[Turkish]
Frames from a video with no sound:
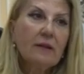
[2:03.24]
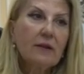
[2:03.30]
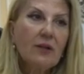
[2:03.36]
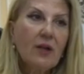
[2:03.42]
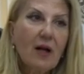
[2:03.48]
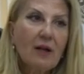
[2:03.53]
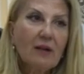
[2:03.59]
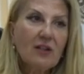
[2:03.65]
e,
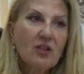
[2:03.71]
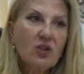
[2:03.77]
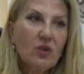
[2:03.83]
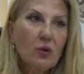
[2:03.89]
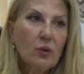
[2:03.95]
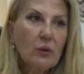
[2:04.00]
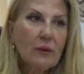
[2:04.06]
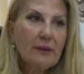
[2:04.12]

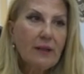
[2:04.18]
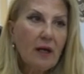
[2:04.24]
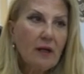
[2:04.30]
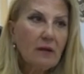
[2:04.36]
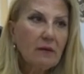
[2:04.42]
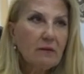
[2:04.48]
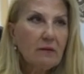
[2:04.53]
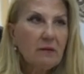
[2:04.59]
yaklaşık
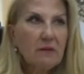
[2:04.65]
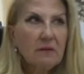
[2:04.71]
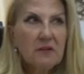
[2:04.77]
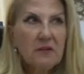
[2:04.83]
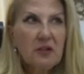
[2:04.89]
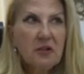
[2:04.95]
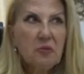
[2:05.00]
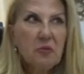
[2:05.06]
olarak
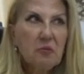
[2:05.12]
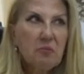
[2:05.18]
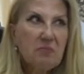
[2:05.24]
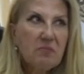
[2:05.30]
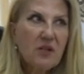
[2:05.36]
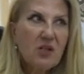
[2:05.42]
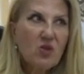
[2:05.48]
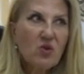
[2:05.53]

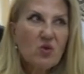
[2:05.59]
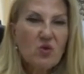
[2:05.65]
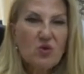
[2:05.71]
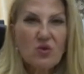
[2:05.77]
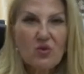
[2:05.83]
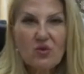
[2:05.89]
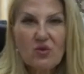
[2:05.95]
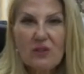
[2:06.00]

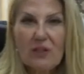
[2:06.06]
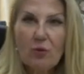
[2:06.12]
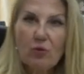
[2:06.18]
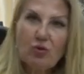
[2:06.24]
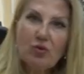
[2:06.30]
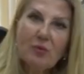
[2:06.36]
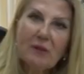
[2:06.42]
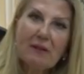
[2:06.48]
2500 ile
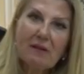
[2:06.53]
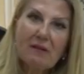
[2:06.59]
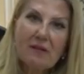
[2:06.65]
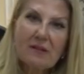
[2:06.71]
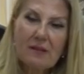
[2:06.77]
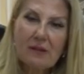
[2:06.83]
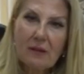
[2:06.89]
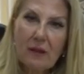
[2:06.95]
3000
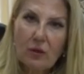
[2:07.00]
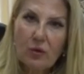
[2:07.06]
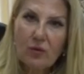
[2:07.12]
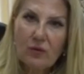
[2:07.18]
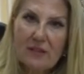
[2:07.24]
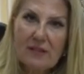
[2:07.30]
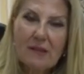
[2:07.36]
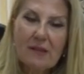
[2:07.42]
arasında
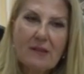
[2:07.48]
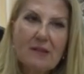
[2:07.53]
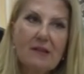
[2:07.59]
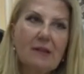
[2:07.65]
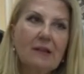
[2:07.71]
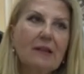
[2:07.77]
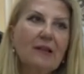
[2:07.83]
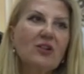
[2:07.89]
yuva
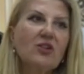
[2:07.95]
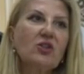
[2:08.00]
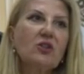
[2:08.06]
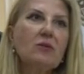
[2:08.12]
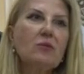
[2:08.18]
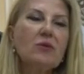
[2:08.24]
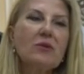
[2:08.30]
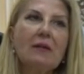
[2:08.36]
sayısı
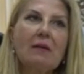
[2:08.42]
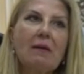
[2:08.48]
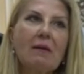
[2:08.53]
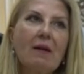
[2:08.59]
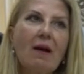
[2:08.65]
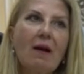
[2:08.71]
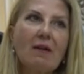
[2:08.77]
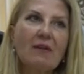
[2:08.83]
değişir. Bu
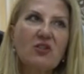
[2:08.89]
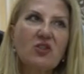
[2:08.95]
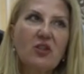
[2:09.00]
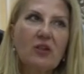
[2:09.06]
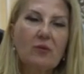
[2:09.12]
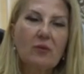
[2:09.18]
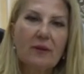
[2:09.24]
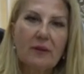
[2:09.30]
senede
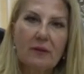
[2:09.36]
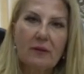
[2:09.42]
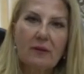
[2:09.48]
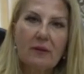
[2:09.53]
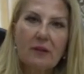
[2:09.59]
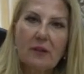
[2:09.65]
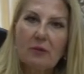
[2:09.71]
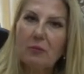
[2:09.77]
yaklaşık
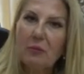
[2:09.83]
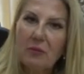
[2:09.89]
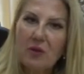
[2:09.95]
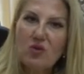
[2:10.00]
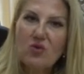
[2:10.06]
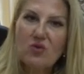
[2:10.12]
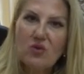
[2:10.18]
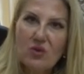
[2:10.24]

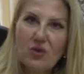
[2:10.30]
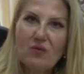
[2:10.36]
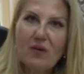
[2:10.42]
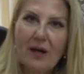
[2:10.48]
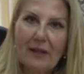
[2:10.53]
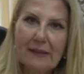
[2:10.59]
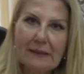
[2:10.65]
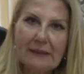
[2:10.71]
2500
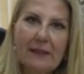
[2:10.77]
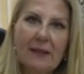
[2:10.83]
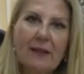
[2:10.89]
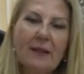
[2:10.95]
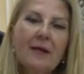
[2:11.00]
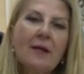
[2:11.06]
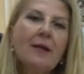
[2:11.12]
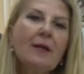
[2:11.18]

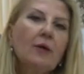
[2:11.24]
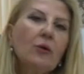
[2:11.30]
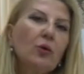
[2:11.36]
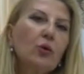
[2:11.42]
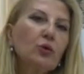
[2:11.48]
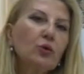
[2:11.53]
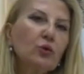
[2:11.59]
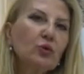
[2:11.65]
civarında
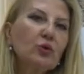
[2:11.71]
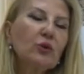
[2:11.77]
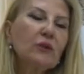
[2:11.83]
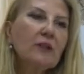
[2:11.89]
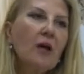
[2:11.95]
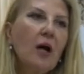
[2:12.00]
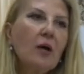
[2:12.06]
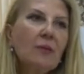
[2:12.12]
olduğunu
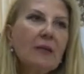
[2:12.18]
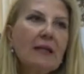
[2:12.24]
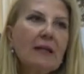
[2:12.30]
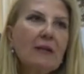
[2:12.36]
tahmin